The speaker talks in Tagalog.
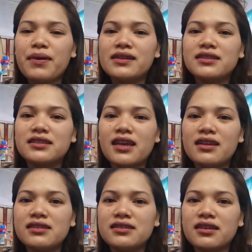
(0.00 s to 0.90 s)
pang
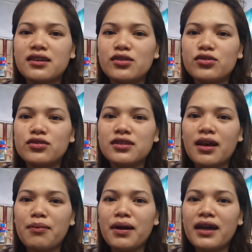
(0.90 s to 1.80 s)
senyalis na gano'n.
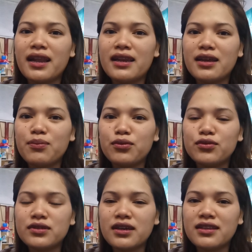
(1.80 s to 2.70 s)
Sa mga nanay
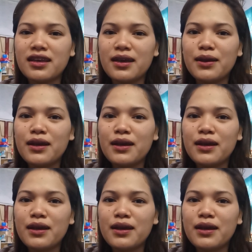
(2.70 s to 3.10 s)
po dyan na